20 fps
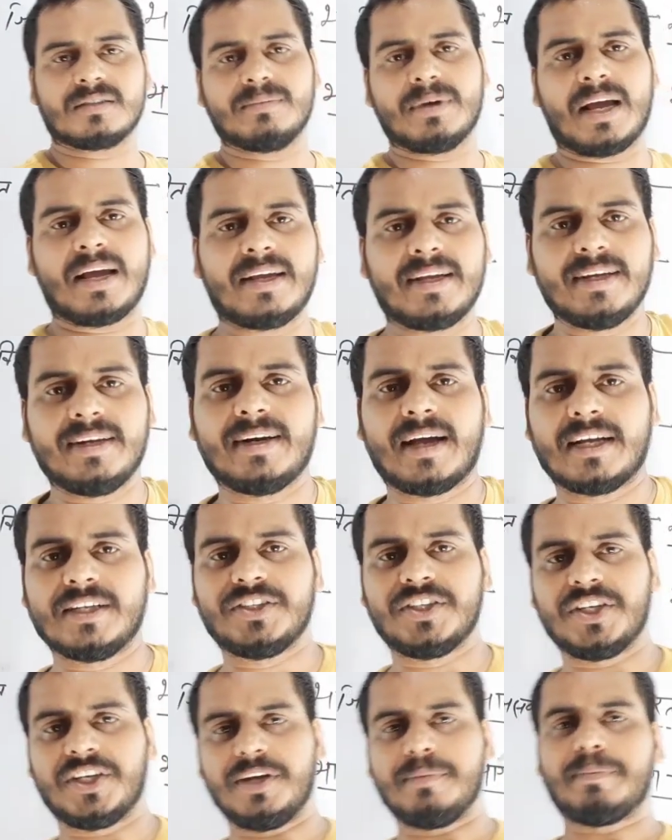में आएगी
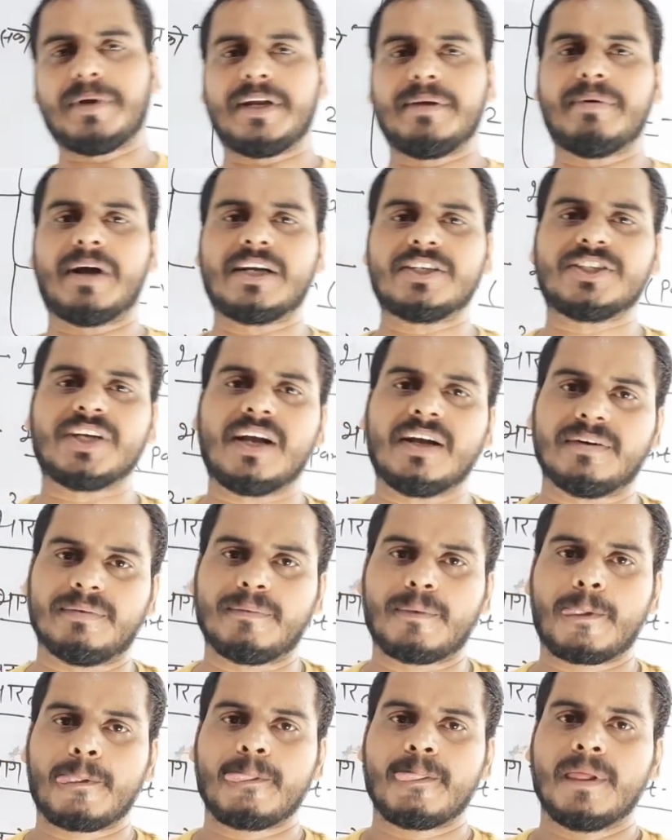राज्य की परिभाषा
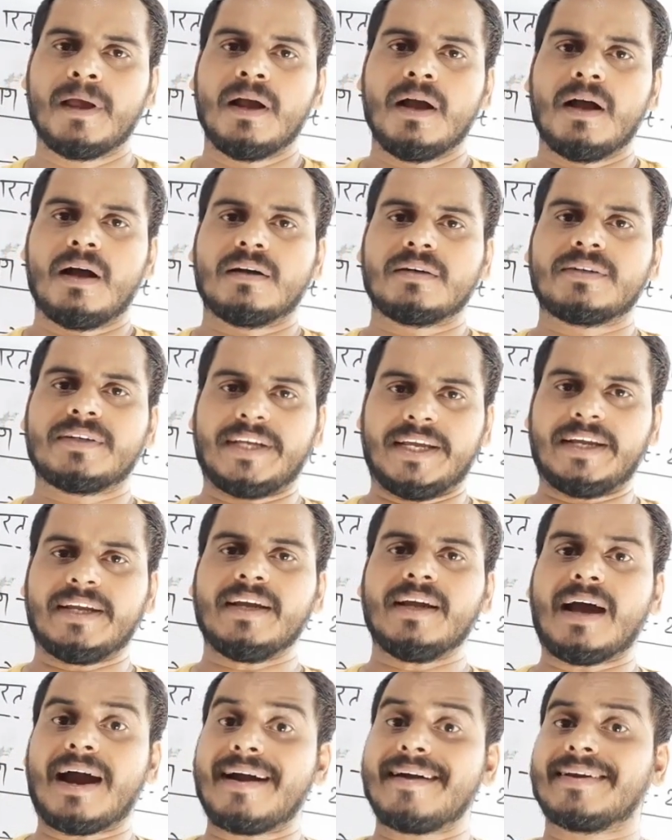ठीक
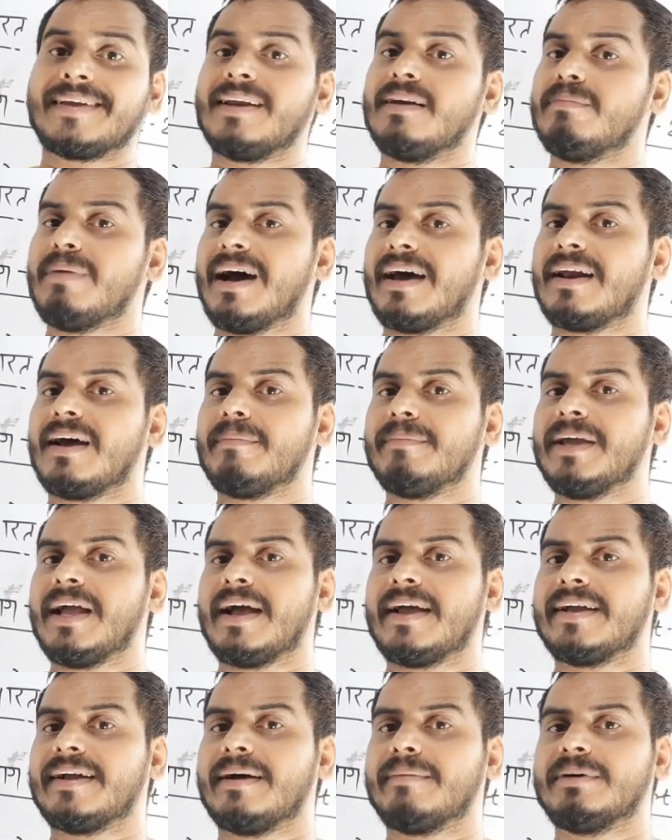है आर्टिकल 12 में
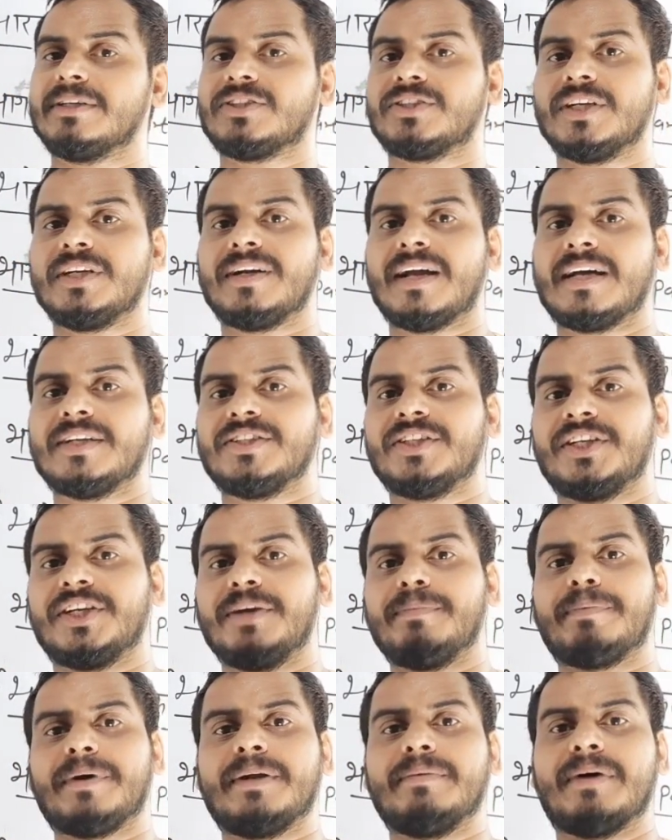आएगा बच्चे राज्य
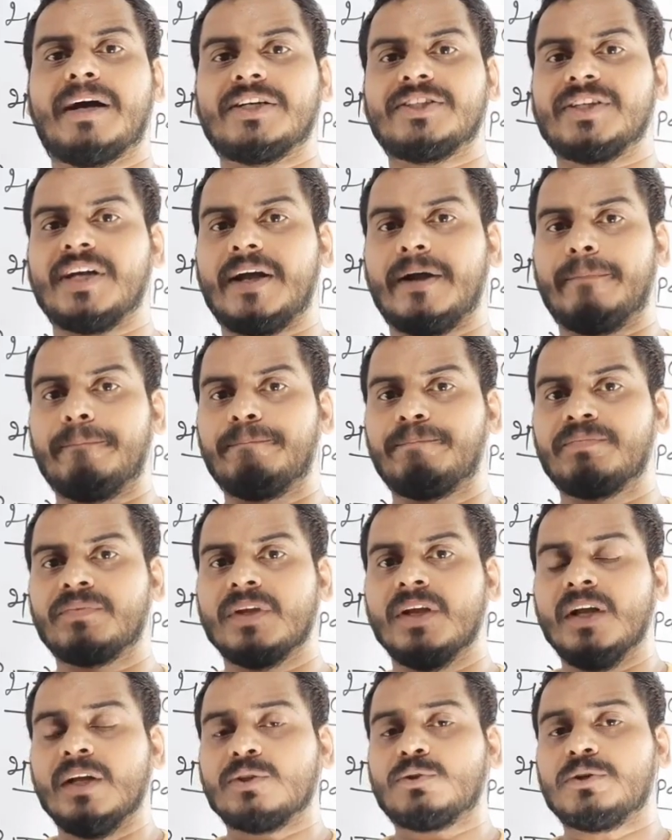की परिभाषा
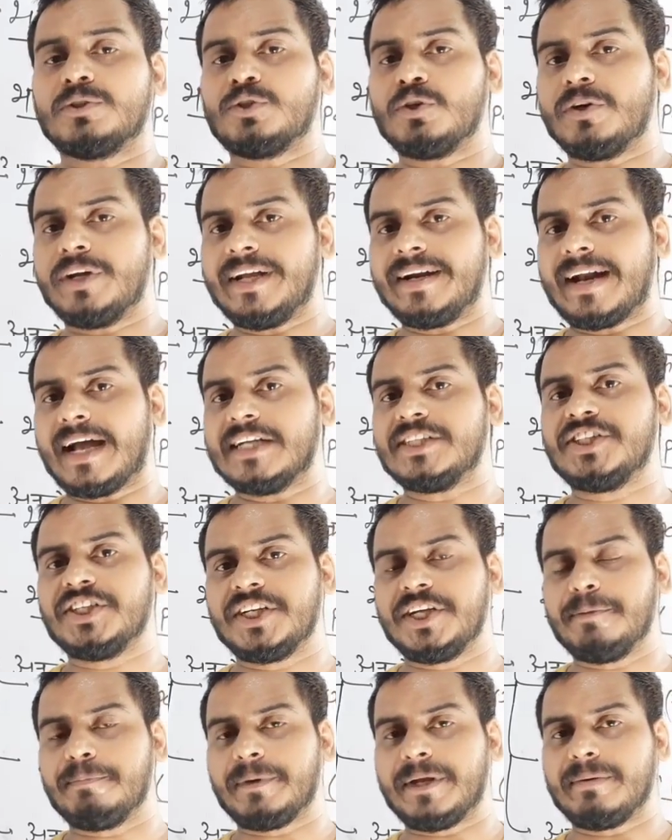तो जो ये राज्य
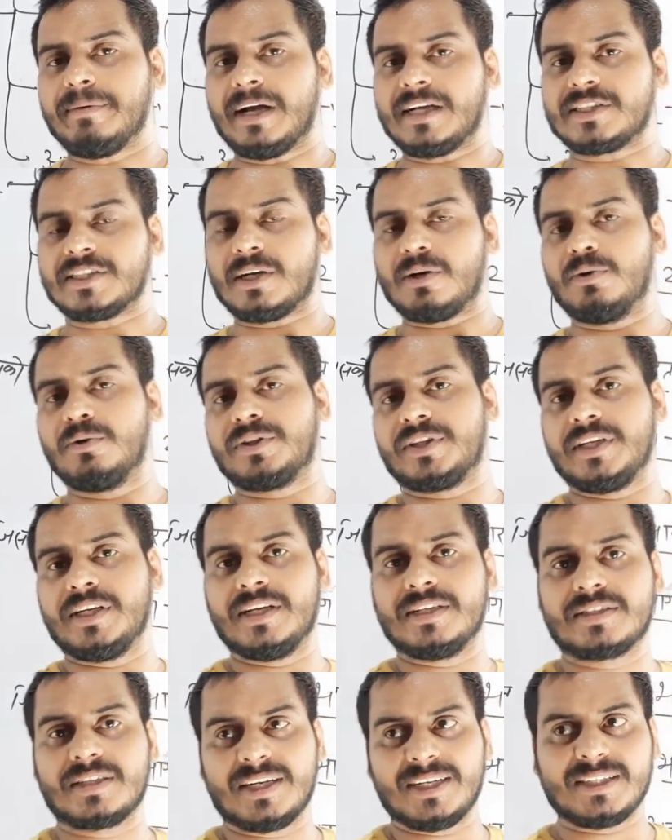की परिभाषा होती
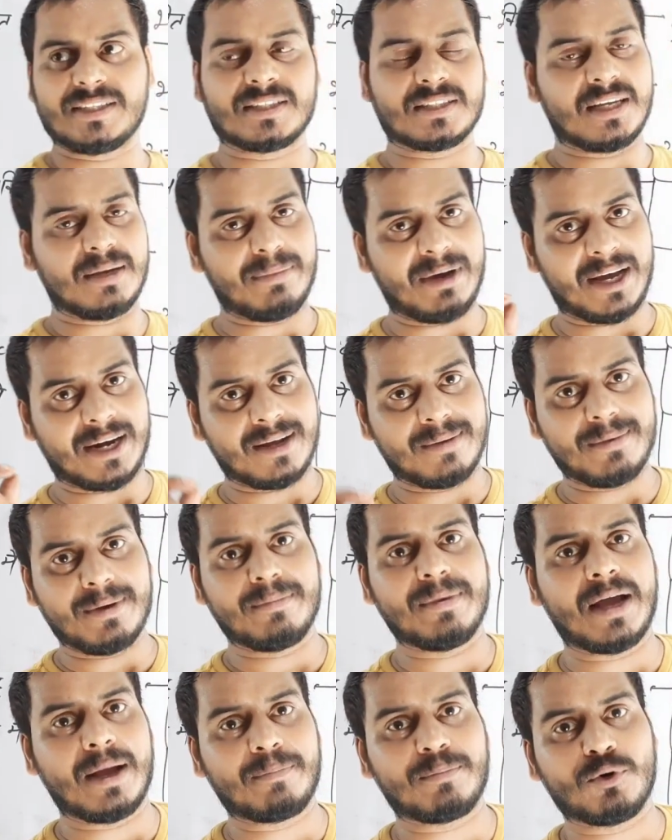है सर इसके बारे में
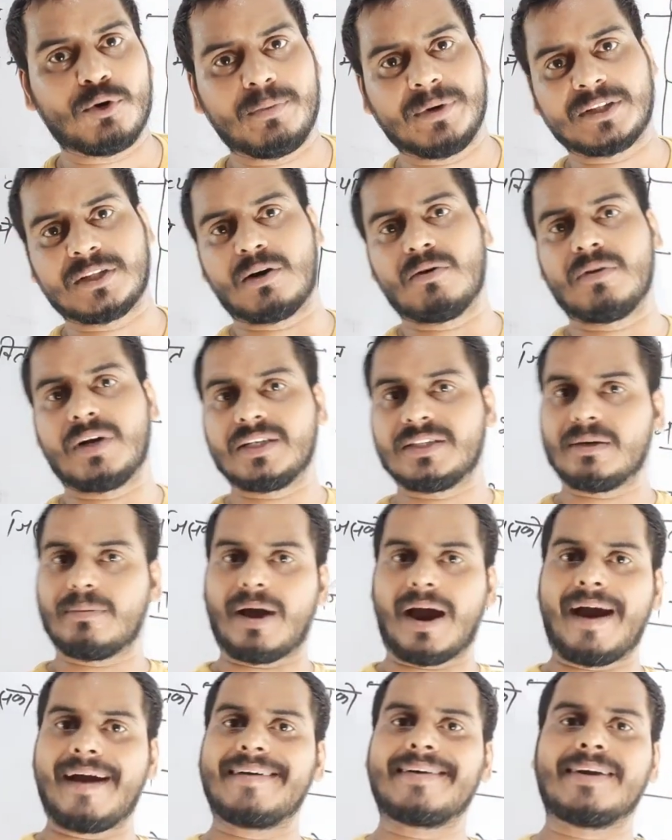मैं आपको बताऊंगा
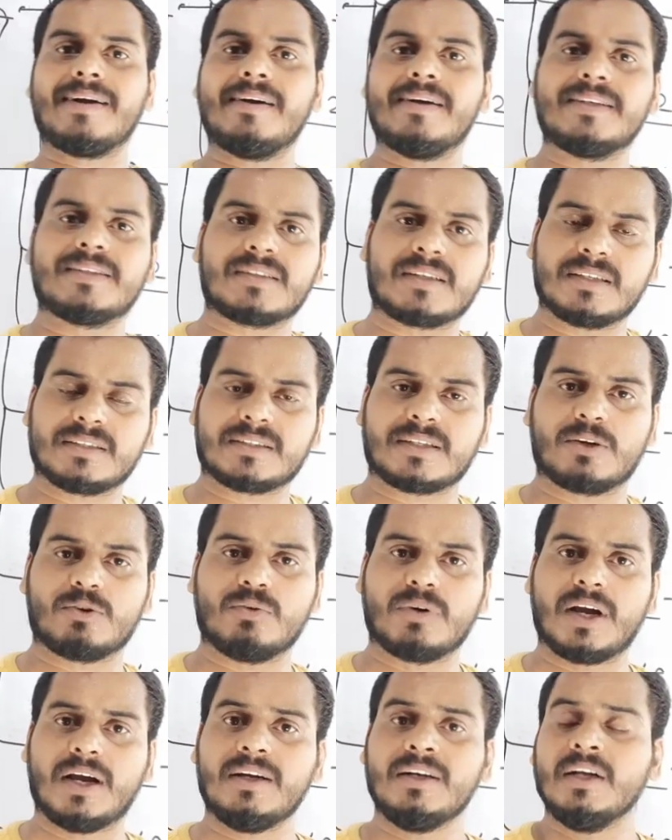जब आर्टिकल डिस्कस
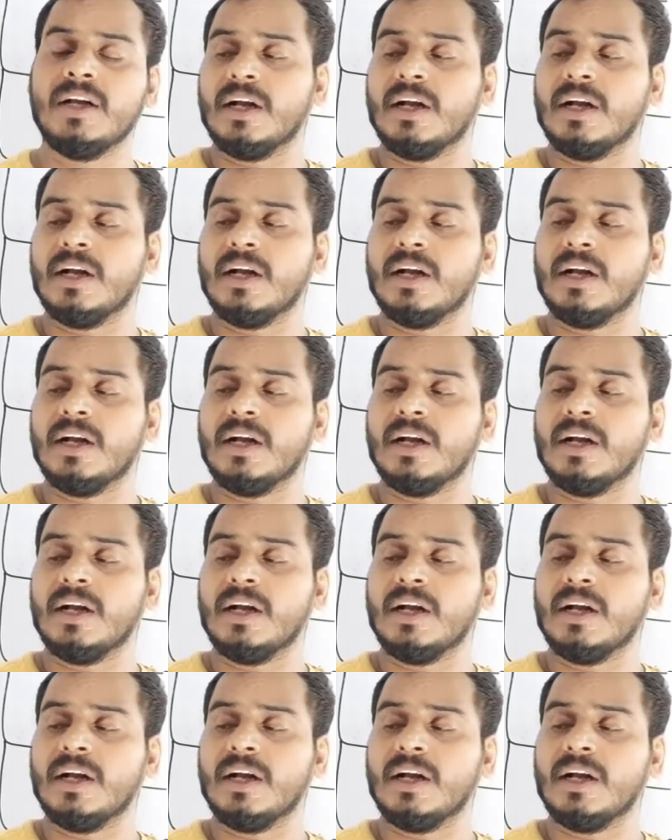करूंगा